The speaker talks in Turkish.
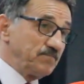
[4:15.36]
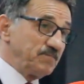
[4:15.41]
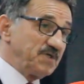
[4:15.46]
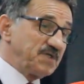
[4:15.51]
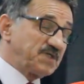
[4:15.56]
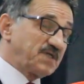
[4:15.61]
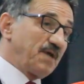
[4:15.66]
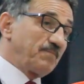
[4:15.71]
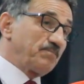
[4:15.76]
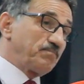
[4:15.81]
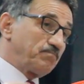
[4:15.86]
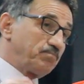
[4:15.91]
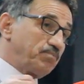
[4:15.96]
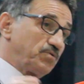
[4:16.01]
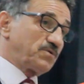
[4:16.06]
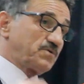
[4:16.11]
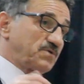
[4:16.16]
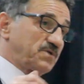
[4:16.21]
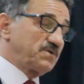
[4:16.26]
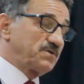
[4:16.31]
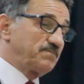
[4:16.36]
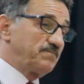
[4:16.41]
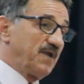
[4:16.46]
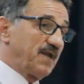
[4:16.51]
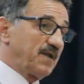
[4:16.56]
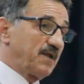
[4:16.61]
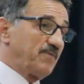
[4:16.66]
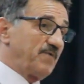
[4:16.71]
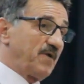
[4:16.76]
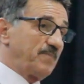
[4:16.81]
İşte bu
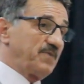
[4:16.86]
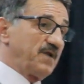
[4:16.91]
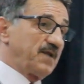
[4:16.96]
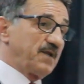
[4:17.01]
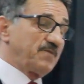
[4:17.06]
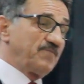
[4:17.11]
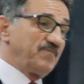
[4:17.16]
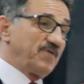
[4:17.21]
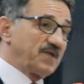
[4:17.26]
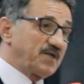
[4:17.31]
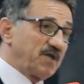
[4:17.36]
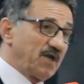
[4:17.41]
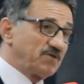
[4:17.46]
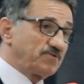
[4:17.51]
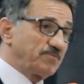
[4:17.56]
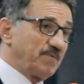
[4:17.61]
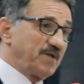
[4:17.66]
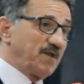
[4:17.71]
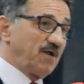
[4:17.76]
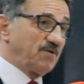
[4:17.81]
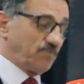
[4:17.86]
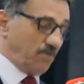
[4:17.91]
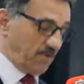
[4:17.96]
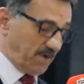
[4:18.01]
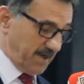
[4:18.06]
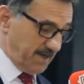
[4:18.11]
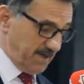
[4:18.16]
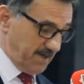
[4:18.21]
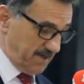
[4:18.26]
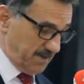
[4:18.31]
bilgi ve birikim ve tecrübeden
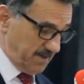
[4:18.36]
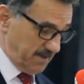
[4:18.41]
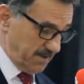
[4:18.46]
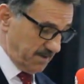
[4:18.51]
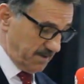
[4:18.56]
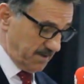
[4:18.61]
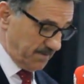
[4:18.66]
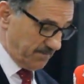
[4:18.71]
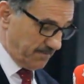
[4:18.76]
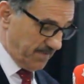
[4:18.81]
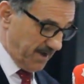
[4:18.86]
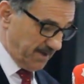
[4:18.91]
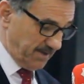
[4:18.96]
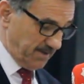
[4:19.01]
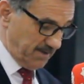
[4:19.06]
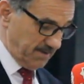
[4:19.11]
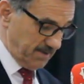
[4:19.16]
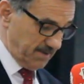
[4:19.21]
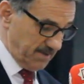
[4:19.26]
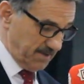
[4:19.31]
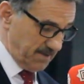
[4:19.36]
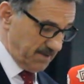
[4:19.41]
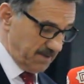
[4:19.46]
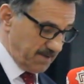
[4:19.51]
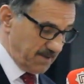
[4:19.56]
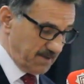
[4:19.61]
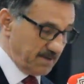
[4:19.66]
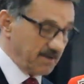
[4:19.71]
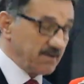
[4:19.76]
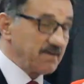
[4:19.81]
dolayı ben
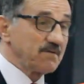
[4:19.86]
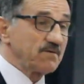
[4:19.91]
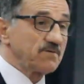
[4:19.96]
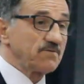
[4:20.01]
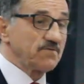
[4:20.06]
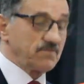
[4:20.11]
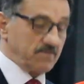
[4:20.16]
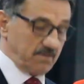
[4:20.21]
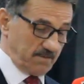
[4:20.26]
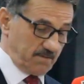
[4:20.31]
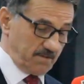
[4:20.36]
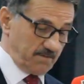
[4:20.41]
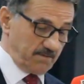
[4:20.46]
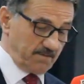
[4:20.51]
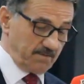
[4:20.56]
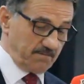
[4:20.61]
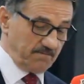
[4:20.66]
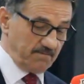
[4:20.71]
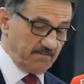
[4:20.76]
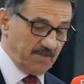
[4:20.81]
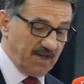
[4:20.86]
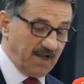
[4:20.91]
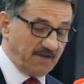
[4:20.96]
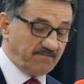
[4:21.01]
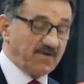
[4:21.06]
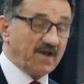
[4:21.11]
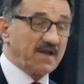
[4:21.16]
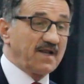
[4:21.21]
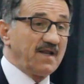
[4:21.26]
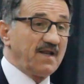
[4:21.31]
e,
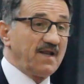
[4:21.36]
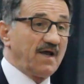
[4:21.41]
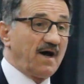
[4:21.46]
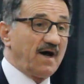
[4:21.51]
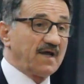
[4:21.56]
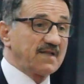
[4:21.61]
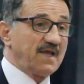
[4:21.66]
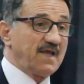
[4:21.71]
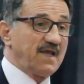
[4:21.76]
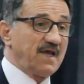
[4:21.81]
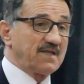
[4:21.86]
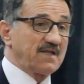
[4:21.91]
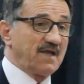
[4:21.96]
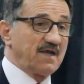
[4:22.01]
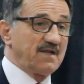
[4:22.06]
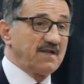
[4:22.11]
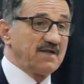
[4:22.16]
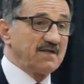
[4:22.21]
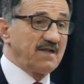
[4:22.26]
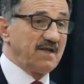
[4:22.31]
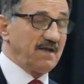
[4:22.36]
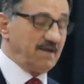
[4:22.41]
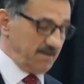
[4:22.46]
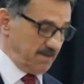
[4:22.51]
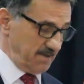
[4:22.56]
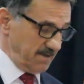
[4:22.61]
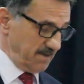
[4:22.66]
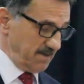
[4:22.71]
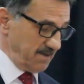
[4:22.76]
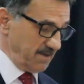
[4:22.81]
milletvekilliği aday adaylığına
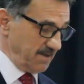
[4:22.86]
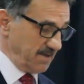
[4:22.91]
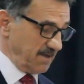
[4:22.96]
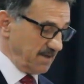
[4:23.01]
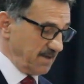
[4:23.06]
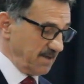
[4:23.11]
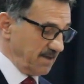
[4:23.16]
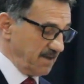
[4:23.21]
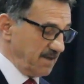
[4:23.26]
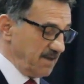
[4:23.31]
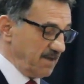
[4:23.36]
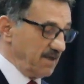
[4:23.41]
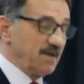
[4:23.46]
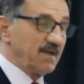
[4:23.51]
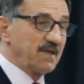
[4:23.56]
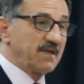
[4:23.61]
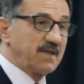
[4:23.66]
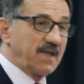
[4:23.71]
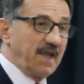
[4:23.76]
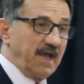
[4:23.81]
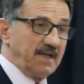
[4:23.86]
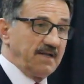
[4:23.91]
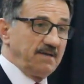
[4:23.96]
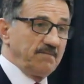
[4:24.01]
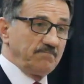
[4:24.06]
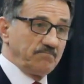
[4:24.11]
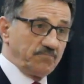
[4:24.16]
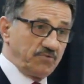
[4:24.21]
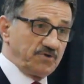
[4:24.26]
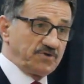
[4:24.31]

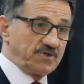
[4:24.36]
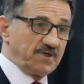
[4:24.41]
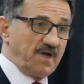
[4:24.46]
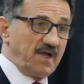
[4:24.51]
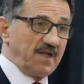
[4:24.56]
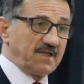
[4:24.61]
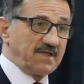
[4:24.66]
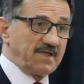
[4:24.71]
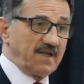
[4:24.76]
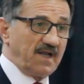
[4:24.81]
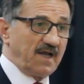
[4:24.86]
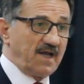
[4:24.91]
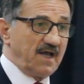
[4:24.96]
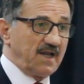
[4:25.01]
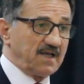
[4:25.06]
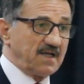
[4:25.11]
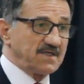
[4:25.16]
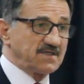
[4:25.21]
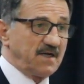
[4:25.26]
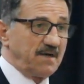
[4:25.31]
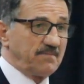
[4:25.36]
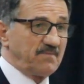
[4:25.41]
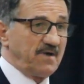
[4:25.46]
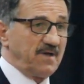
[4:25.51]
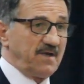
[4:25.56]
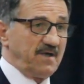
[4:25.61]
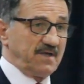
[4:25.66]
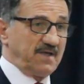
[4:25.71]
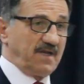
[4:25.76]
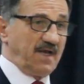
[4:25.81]
kendim bu işin altından
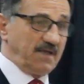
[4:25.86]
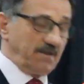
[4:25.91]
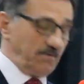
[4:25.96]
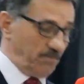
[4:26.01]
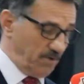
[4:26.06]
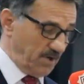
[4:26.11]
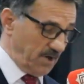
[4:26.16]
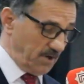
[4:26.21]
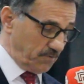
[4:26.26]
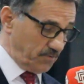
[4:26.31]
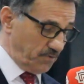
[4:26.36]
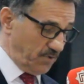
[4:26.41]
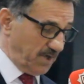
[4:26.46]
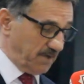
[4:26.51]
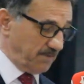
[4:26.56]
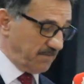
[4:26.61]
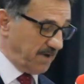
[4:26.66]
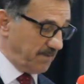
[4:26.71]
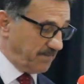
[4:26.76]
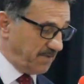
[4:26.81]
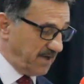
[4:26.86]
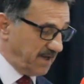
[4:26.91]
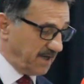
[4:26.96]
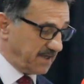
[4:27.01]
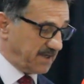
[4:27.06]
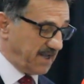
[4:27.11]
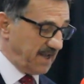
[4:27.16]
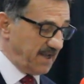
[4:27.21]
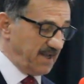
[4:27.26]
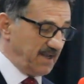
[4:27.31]
kalkacağıma kendim olan güvenimle
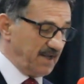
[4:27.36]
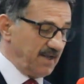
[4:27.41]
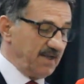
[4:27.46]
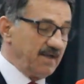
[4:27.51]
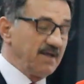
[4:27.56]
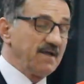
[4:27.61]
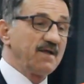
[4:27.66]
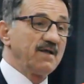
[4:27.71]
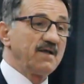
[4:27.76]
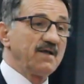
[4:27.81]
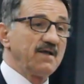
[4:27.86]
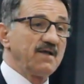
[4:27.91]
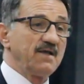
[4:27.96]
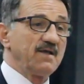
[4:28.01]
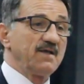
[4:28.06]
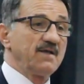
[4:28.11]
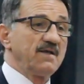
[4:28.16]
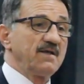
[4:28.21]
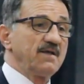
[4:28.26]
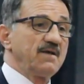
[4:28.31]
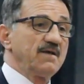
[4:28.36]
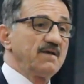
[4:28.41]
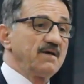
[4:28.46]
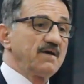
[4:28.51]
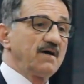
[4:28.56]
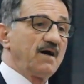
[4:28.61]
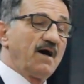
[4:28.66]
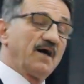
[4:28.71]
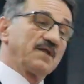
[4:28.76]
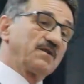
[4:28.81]
birlikte
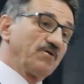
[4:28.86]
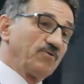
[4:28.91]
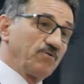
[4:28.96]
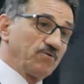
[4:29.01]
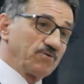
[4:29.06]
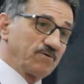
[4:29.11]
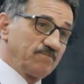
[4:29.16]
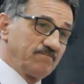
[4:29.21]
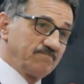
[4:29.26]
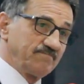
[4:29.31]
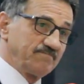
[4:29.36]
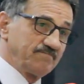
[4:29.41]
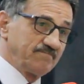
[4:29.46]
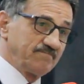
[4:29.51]
aday oldum.